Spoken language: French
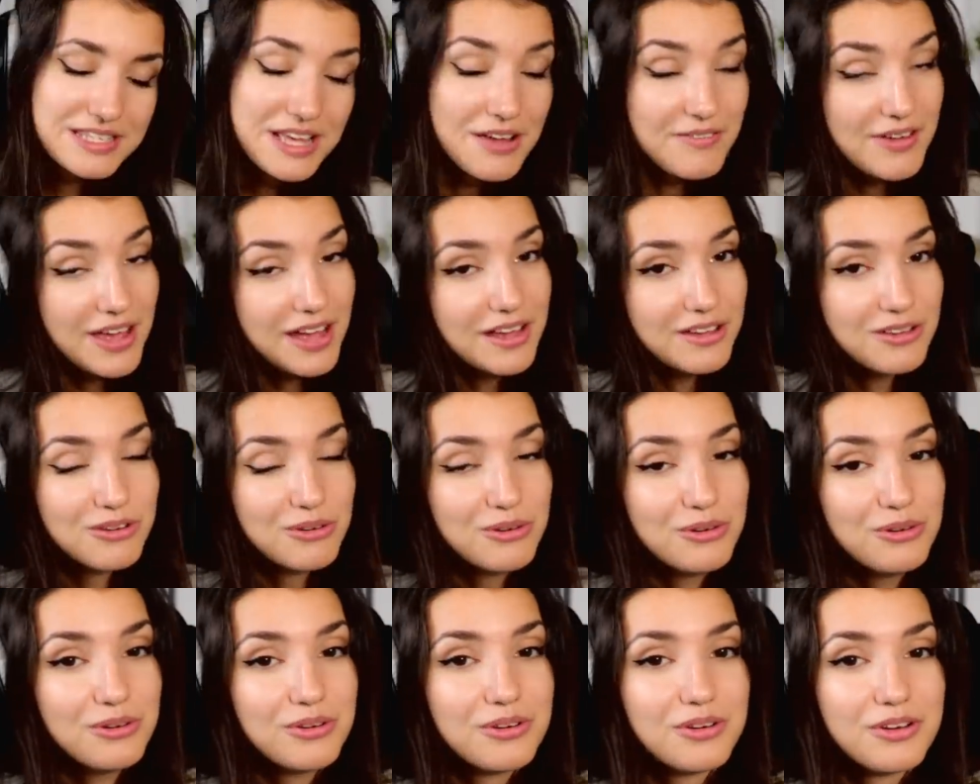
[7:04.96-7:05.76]
s'avère
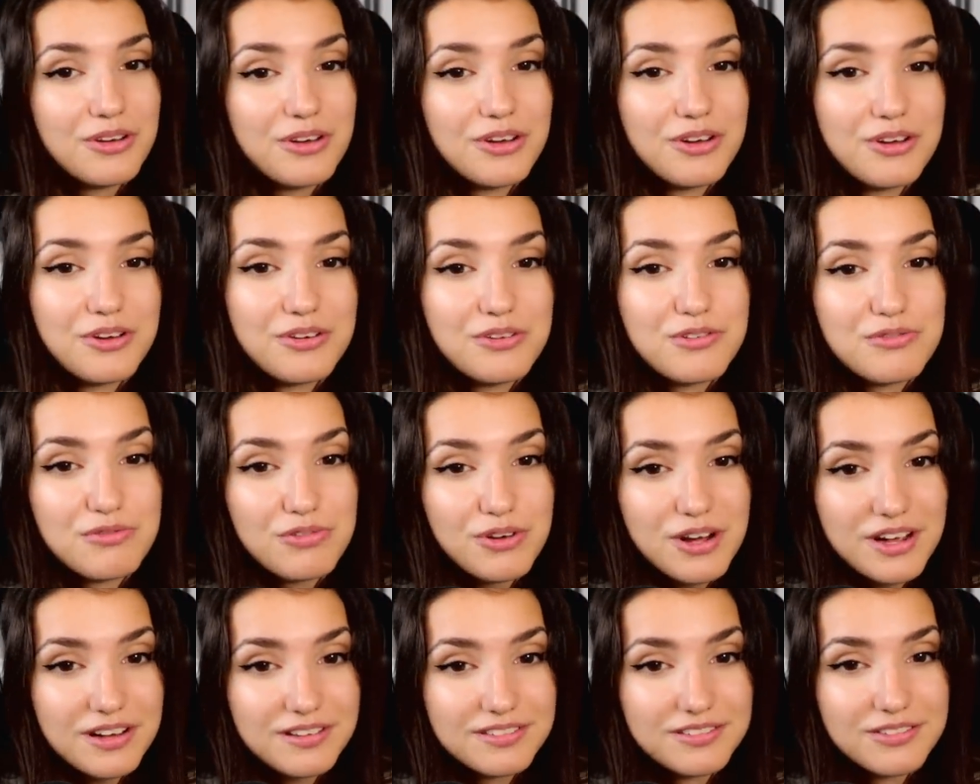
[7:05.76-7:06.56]
que euh, une
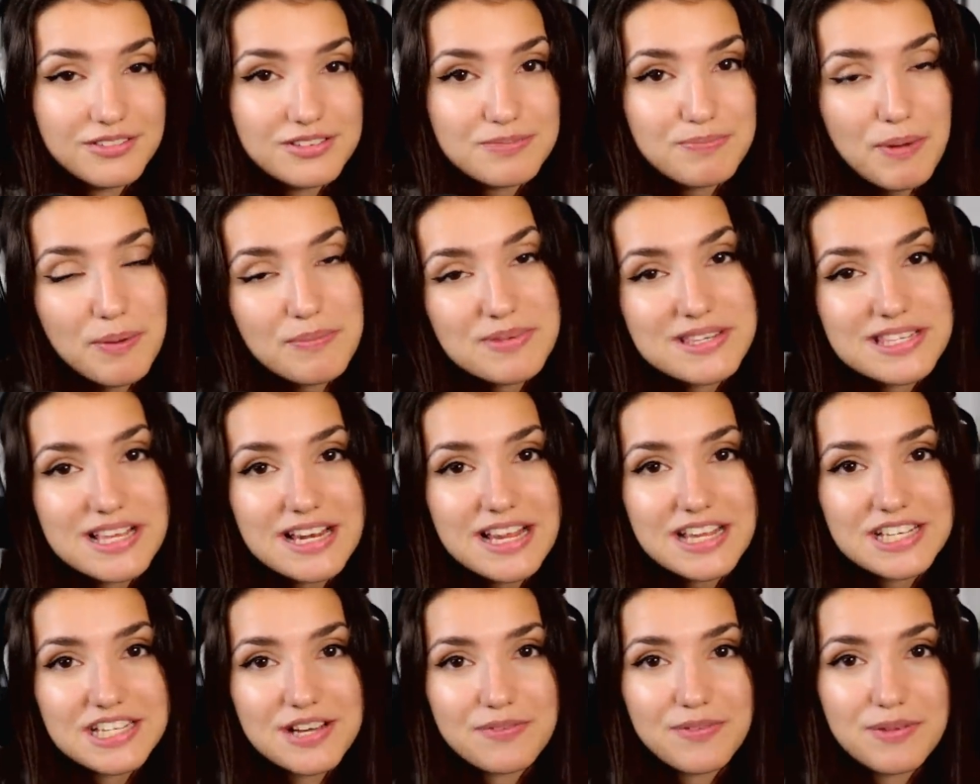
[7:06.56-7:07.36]
fois, dans, parmi ses
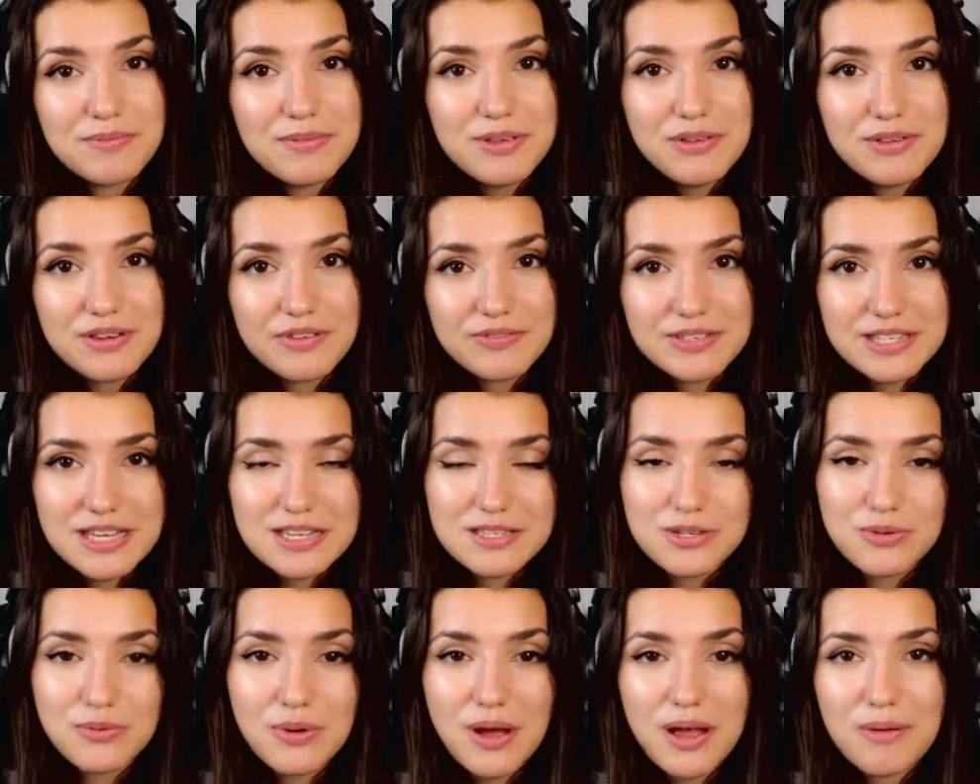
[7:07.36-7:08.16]
lettres, j'avais mis une
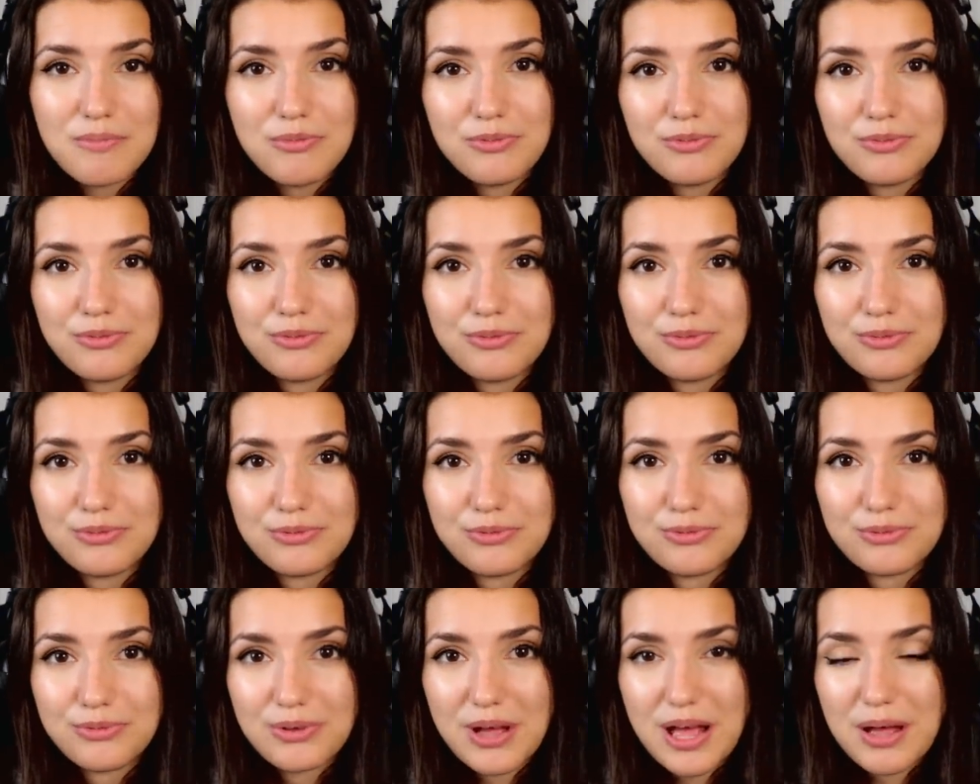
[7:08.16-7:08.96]
invitation à
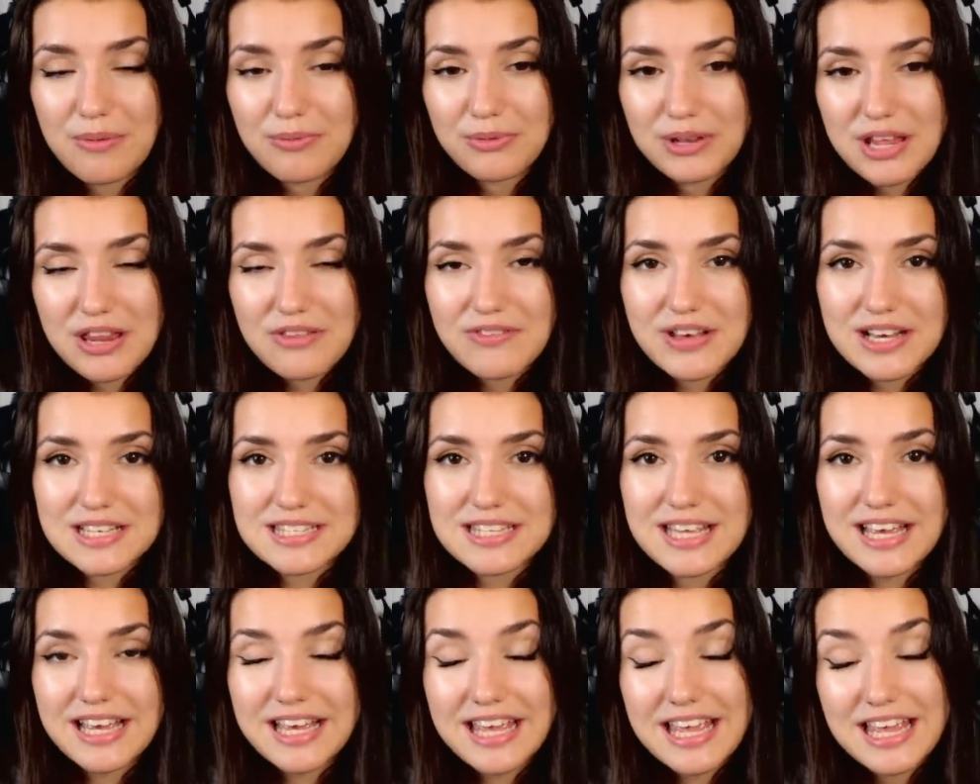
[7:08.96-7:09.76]
mon,
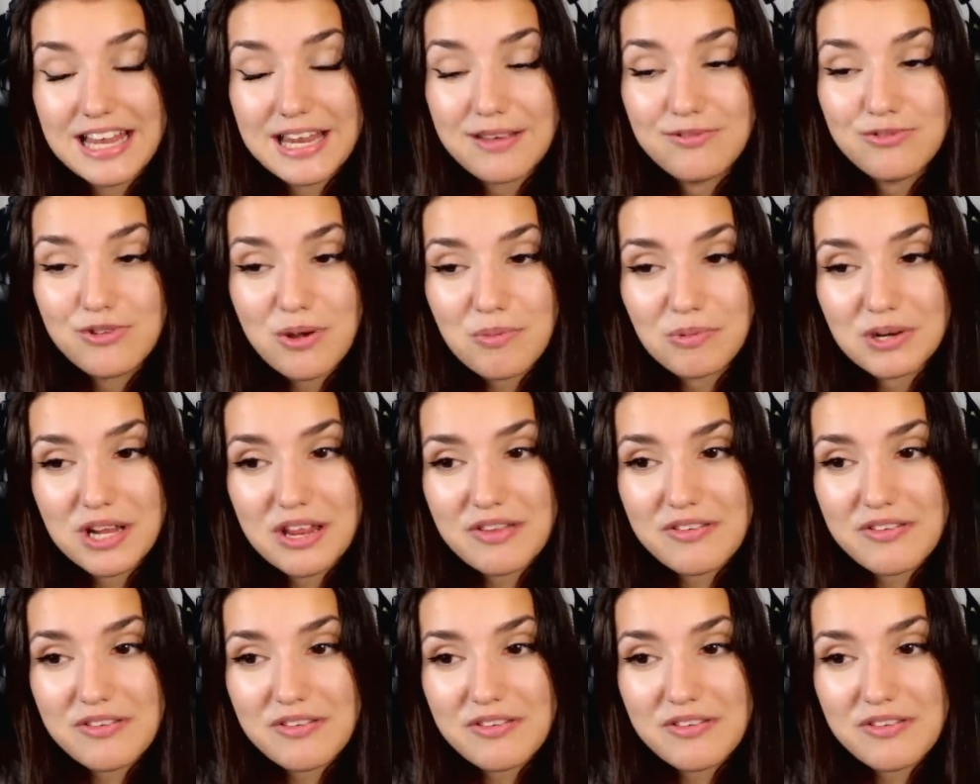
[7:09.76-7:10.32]
anniversaire. Et il est venu à mon